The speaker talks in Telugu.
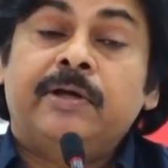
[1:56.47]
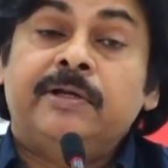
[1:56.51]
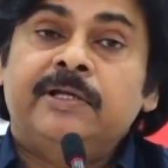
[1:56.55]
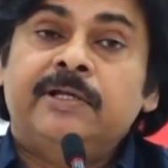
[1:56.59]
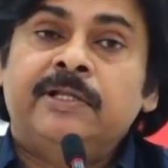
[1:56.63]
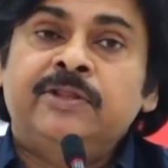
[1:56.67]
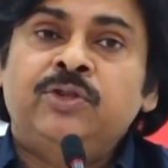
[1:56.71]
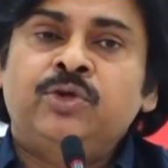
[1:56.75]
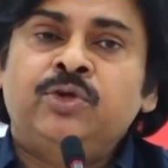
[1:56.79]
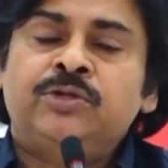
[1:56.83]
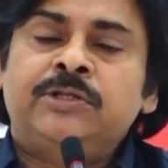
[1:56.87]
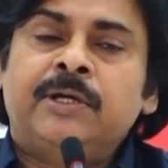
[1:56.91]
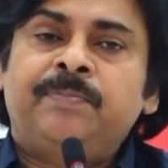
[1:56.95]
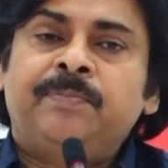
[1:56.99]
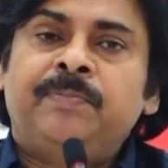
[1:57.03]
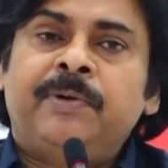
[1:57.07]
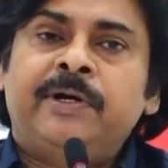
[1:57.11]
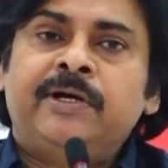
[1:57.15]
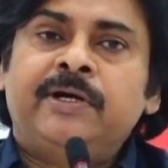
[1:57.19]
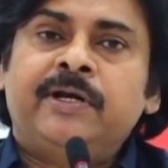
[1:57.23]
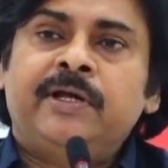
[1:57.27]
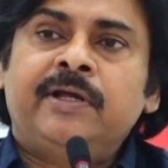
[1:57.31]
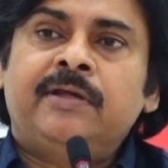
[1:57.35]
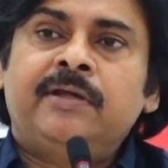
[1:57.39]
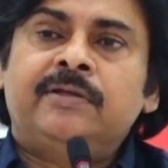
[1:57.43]
ఎందుకు
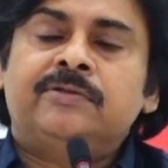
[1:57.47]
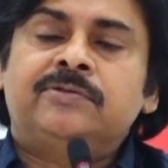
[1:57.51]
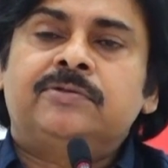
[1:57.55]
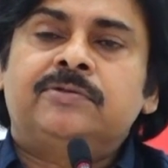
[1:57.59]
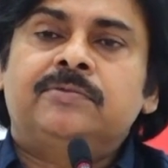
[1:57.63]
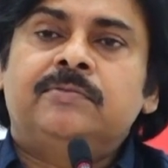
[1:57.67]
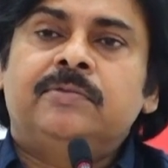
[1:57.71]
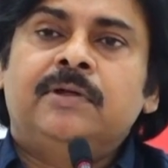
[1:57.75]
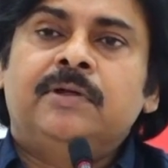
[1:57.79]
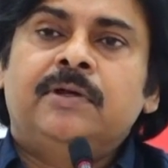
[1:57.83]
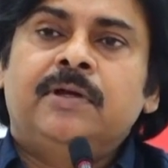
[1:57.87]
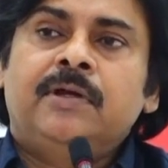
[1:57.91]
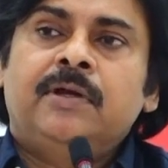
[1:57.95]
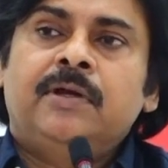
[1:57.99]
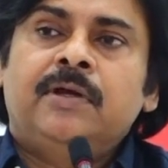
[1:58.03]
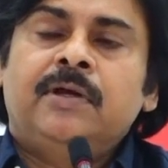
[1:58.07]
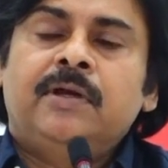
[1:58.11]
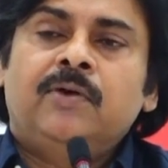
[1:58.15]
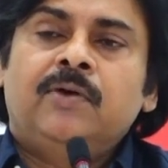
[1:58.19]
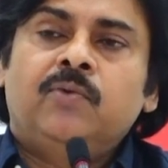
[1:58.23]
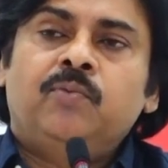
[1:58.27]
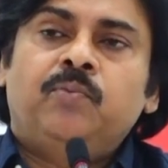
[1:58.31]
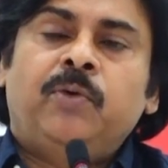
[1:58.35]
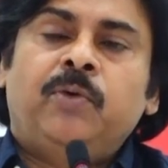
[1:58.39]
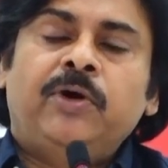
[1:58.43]
తప్పంటే
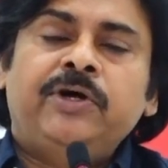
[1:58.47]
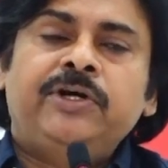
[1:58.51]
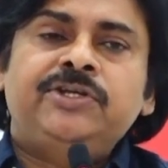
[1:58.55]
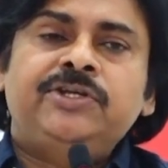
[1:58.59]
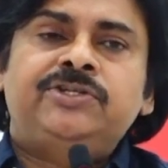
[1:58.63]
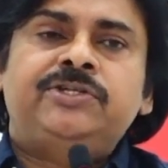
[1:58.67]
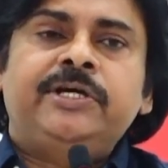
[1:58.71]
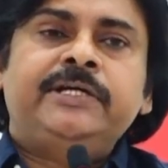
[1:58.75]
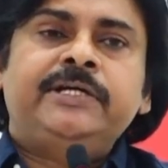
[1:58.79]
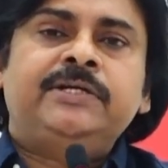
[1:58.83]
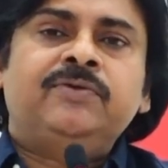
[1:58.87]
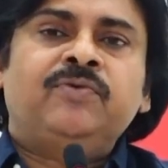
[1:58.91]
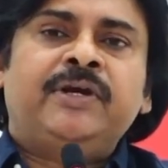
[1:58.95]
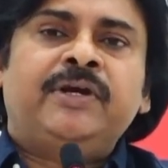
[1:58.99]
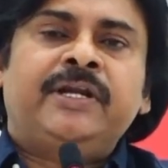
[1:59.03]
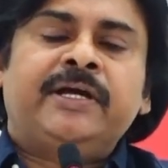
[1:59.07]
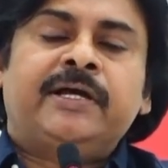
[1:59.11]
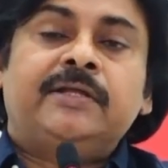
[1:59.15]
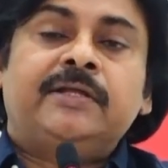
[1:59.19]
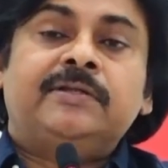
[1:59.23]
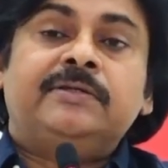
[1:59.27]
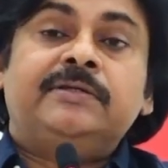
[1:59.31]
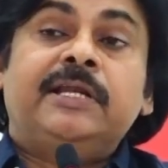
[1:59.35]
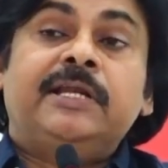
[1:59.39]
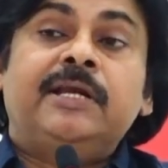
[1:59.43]
పోటీ చేయటం వల్ల
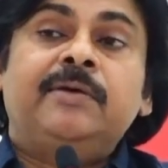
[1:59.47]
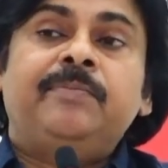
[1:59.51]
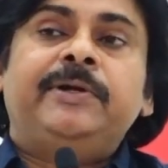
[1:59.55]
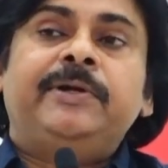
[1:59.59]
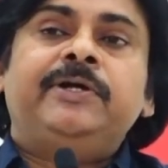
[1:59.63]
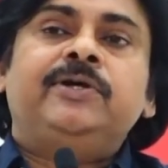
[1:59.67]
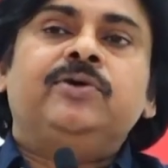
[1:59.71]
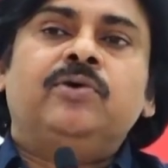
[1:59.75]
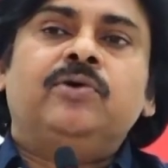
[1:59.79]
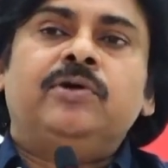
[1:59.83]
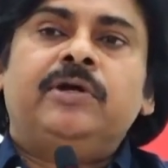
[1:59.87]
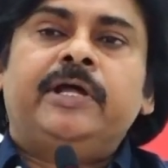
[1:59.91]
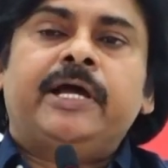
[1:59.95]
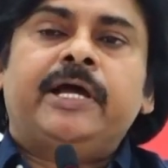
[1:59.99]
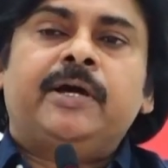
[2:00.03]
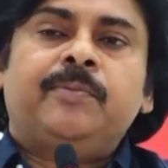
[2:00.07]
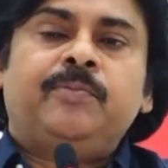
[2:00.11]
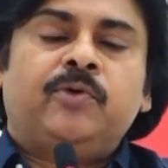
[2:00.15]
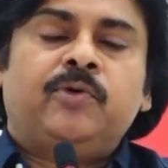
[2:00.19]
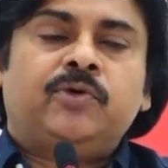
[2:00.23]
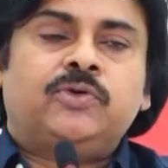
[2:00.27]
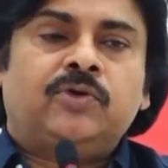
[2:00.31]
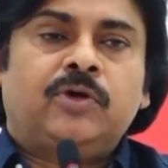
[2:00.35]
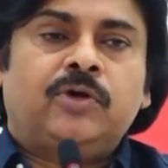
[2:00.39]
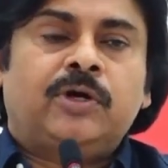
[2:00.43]
కాదు
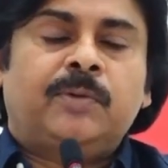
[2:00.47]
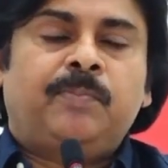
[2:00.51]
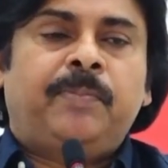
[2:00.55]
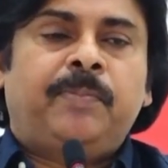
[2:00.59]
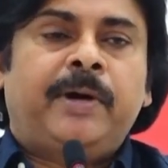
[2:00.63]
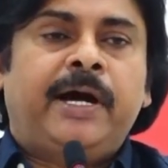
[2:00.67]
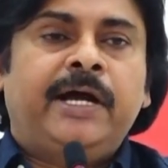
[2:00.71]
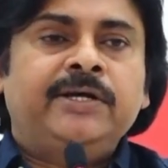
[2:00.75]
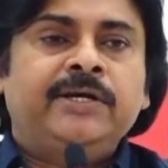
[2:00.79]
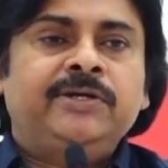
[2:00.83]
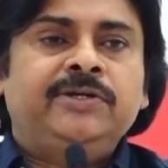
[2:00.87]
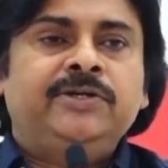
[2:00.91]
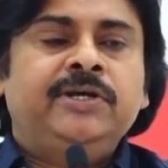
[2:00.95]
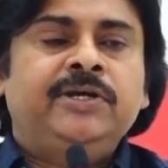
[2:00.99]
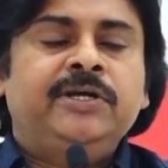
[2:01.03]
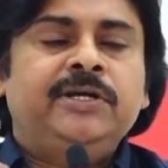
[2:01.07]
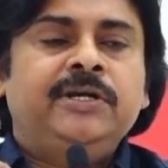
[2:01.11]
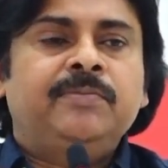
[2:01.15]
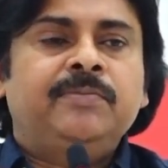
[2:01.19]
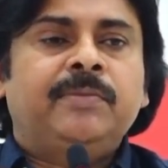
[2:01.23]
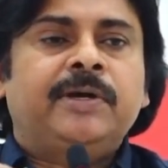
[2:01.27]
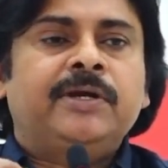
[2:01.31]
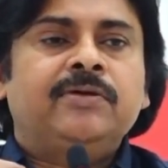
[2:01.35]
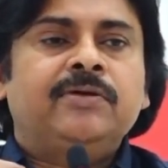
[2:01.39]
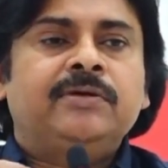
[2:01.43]
నిలబెట్టుకోలేకపోవటం ఒక పార్టీని
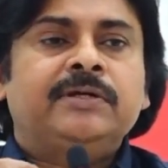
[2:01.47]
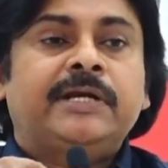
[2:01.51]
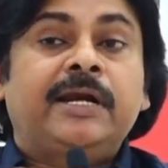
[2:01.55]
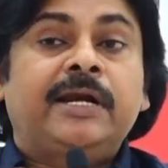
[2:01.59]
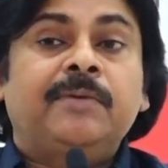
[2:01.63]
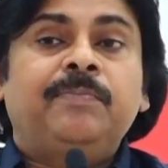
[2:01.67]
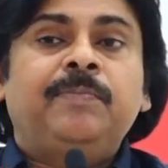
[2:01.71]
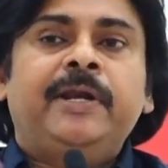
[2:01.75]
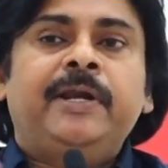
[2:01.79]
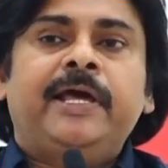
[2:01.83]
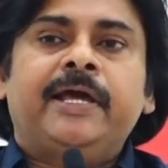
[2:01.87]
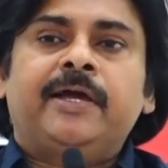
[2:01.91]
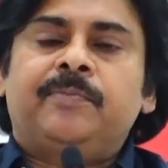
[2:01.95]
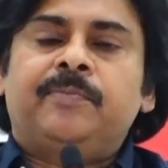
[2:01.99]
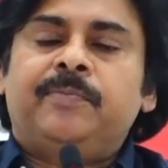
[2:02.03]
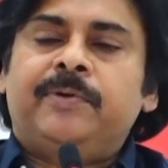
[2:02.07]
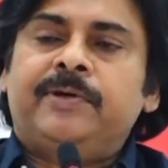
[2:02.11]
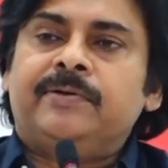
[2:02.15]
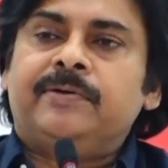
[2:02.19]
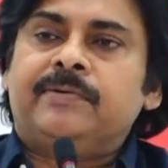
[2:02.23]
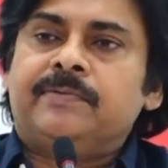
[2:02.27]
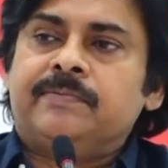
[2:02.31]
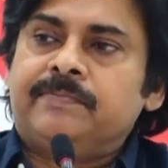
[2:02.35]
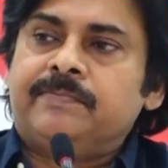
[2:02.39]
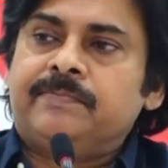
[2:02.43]
మనం నడపలేకపోయాం